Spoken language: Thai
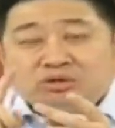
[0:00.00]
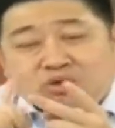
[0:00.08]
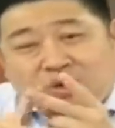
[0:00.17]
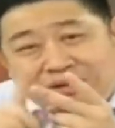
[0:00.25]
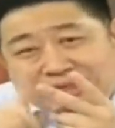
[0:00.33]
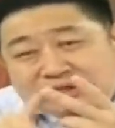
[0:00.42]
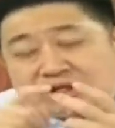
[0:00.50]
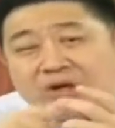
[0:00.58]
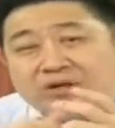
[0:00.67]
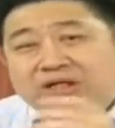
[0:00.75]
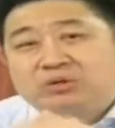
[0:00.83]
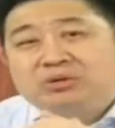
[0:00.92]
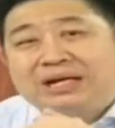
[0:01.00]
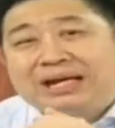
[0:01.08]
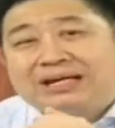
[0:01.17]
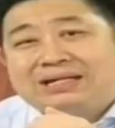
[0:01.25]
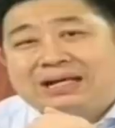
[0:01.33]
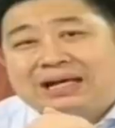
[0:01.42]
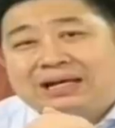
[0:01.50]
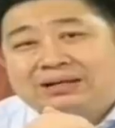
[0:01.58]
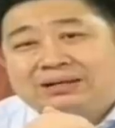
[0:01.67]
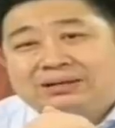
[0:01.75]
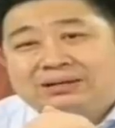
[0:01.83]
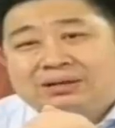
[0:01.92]
โจทย์ที่สองที่คุณเห็นเนี่ยนะ
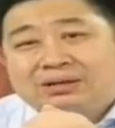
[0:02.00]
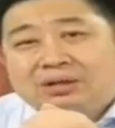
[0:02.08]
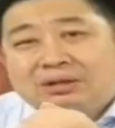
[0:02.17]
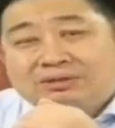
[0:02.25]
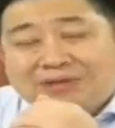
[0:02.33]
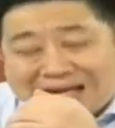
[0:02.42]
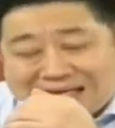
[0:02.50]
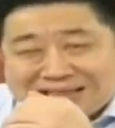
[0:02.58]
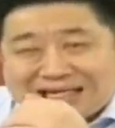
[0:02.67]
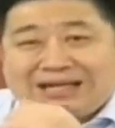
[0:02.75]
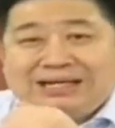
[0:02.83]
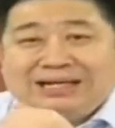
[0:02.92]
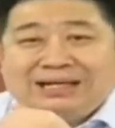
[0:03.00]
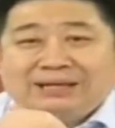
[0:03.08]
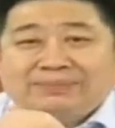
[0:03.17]
ตราสารหนี้